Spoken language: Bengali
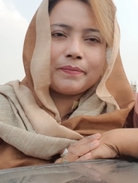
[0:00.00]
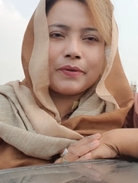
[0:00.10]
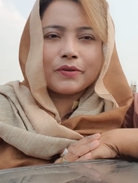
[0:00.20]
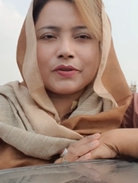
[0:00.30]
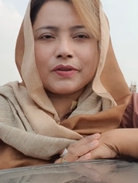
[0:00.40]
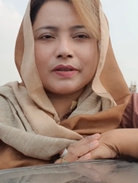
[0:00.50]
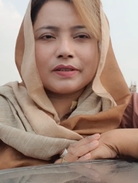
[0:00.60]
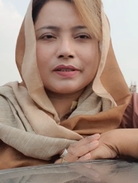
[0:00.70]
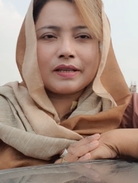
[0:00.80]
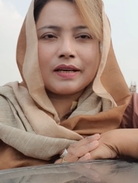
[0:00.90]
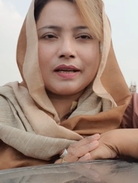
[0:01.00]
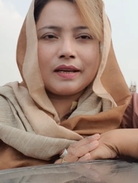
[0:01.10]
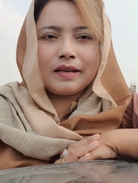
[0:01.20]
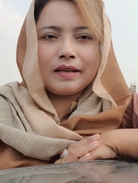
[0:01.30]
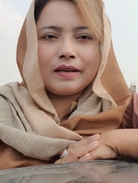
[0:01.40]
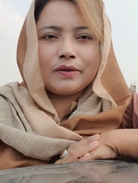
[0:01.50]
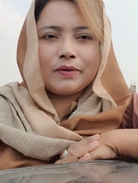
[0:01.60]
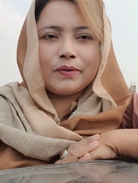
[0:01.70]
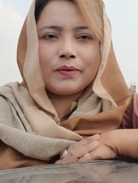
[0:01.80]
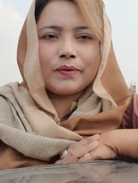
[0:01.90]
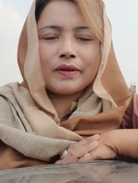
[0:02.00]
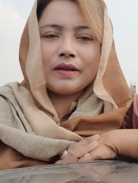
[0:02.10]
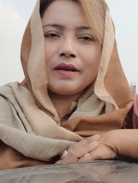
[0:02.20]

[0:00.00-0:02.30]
প্রশংসা আল্লাহর